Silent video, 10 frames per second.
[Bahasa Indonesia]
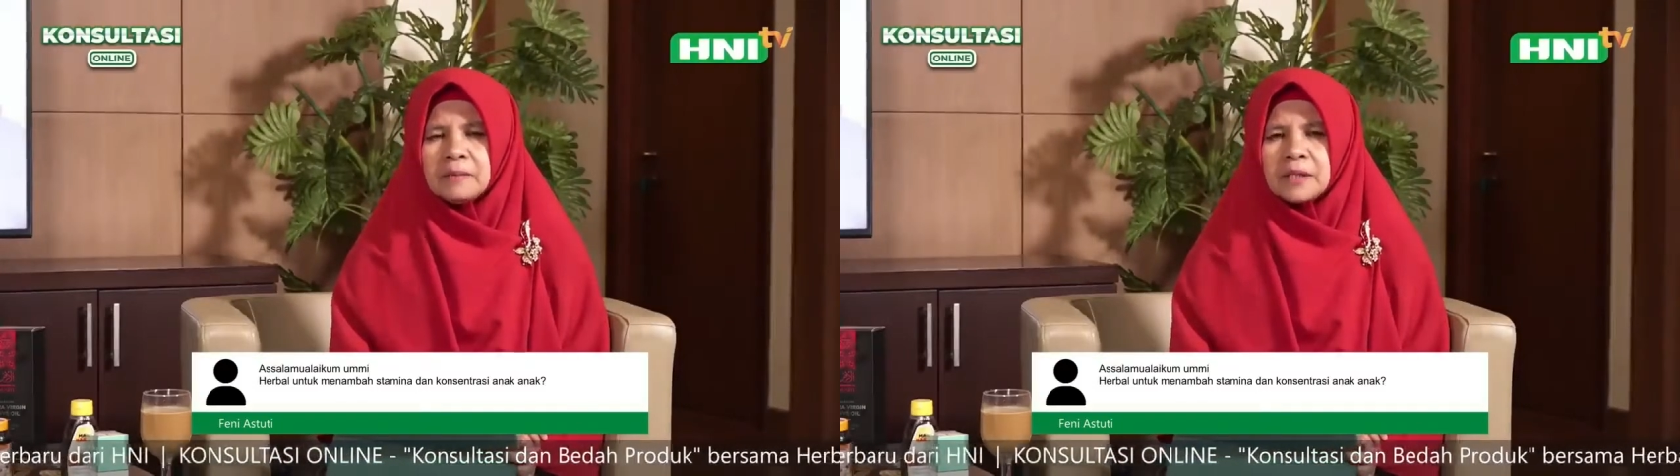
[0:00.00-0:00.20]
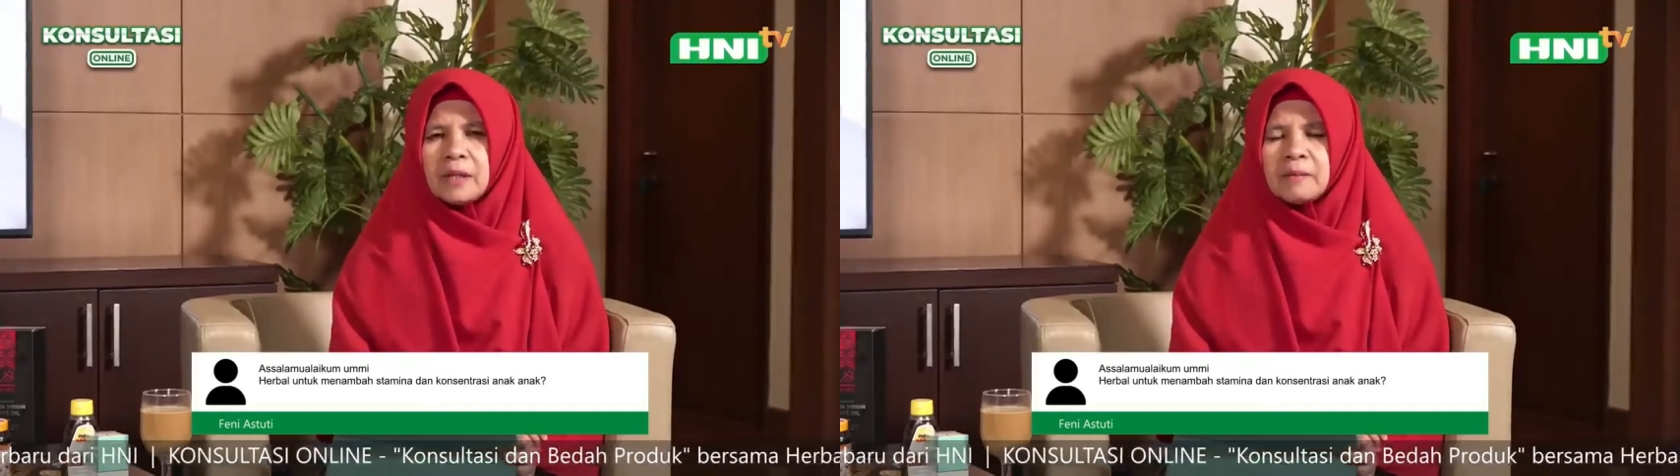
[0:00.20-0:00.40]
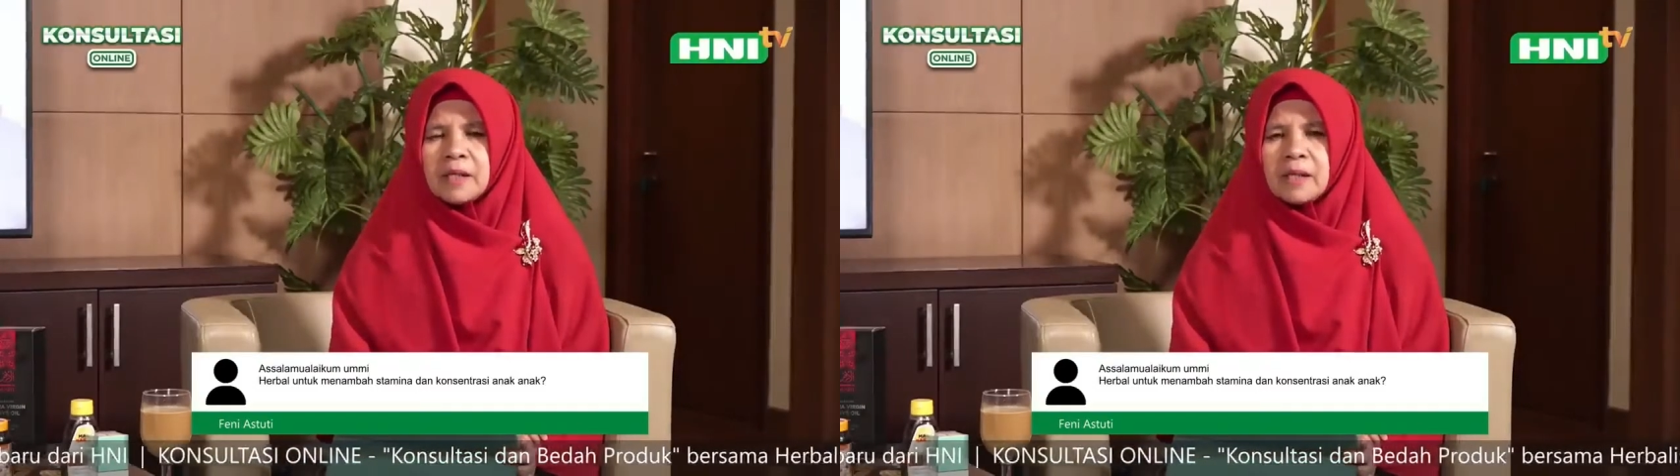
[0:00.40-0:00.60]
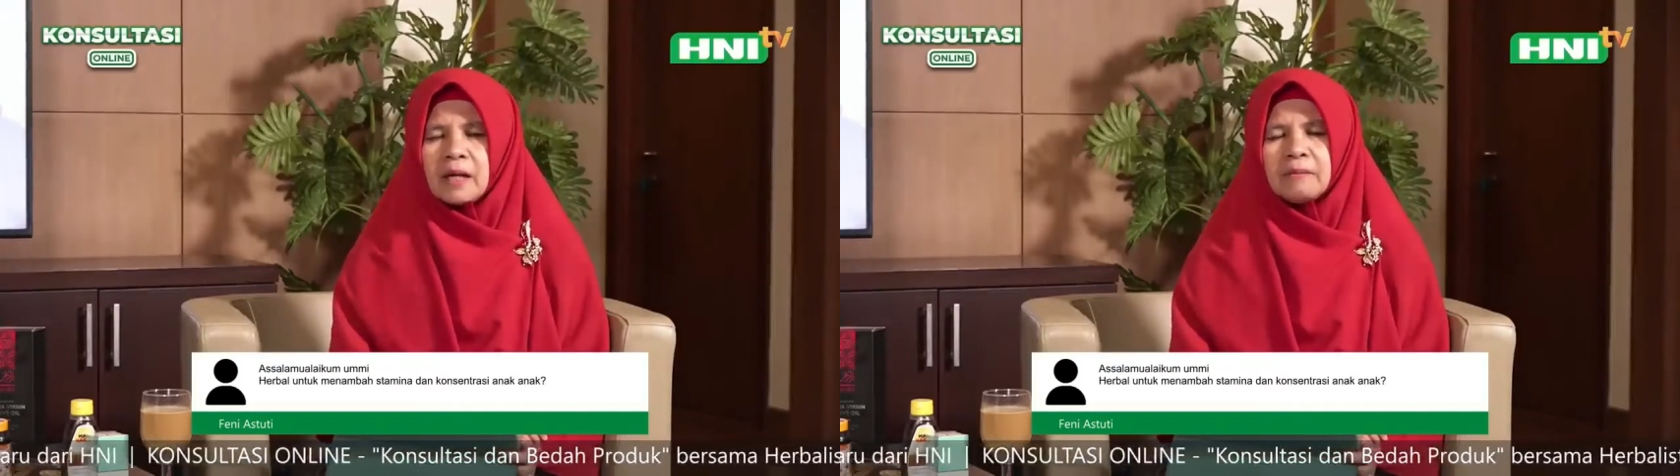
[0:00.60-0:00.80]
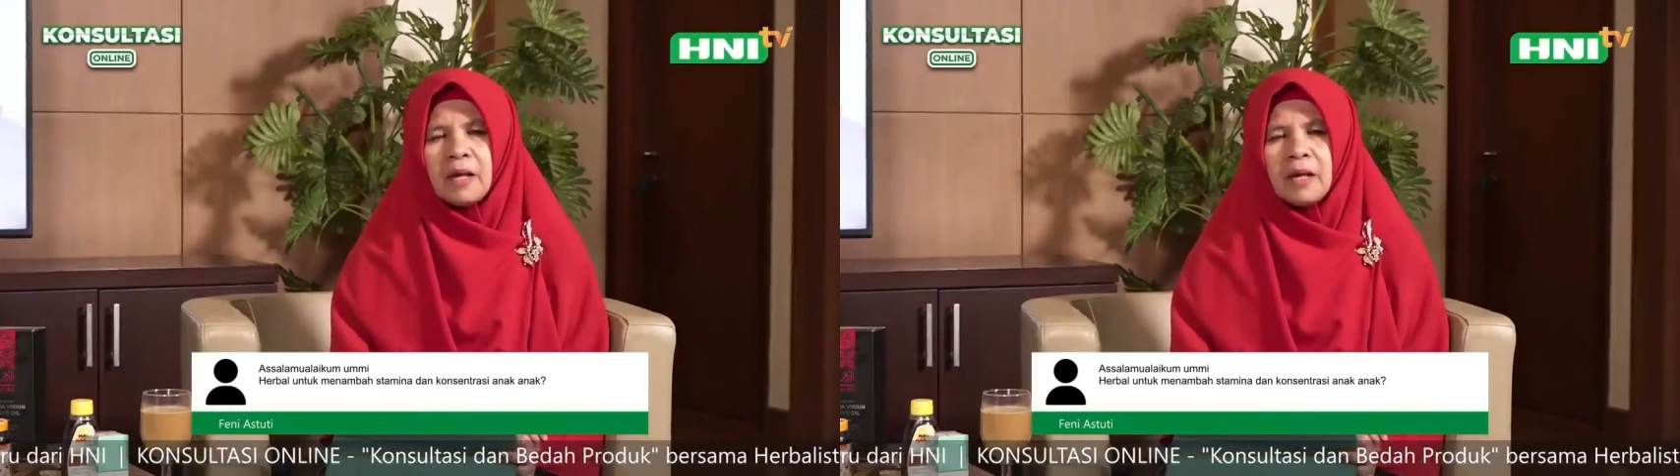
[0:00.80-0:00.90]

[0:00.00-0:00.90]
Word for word: bisa berikan